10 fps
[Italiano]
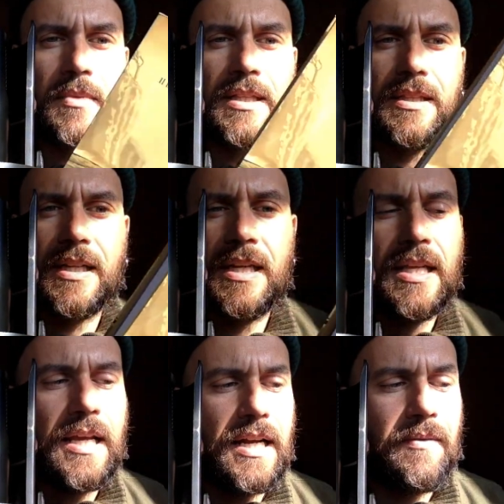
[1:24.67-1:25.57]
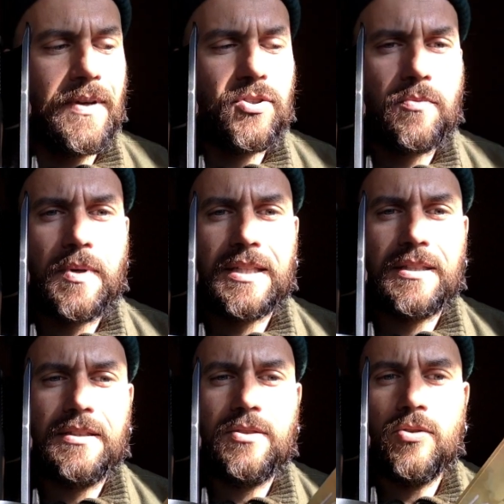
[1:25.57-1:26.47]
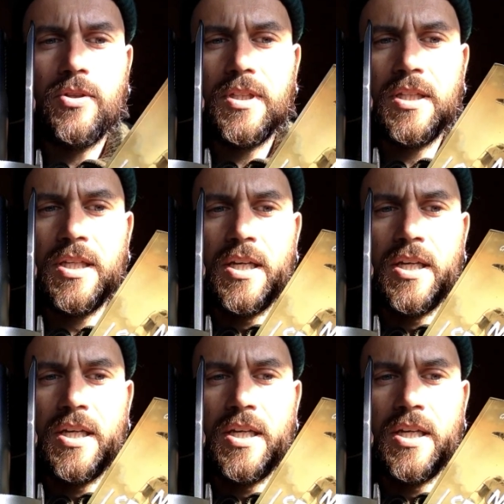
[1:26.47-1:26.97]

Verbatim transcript: mentre la maggior parte di noi